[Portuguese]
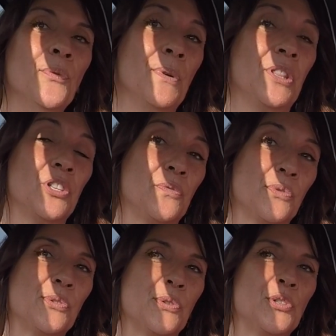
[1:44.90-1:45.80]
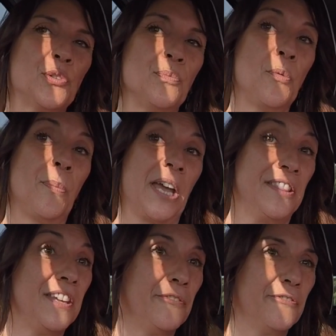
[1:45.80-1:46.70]
Uma das funções que meu pai
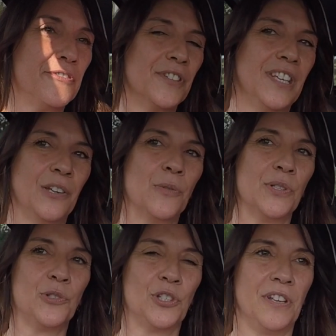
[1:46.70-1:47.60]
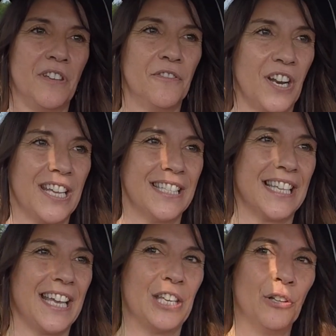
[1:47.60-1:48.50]
teve enquanto esteve em
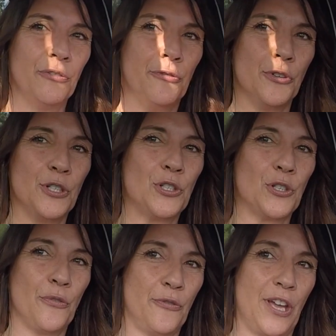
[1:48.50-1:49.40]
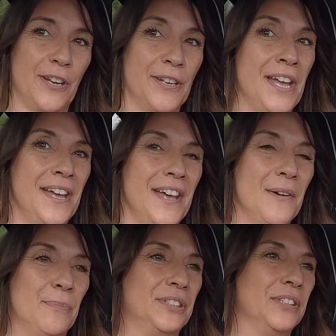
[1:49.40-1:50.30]
França, ele foi chofer
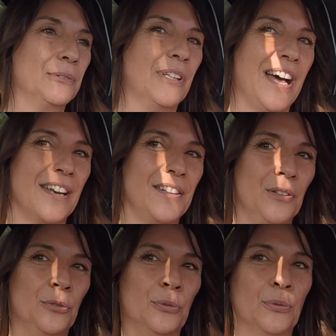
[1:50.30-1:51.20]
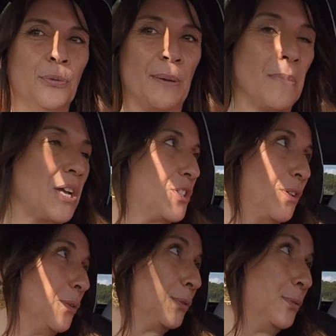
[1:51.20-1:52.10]
particular do
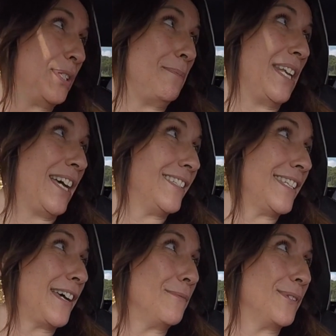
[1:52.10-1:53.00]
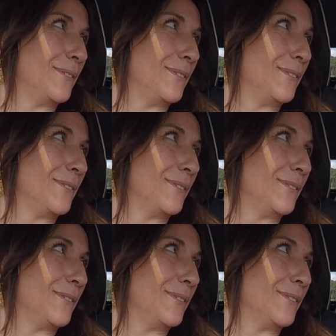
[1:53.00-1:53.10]
embaixador dos Emirados Árabes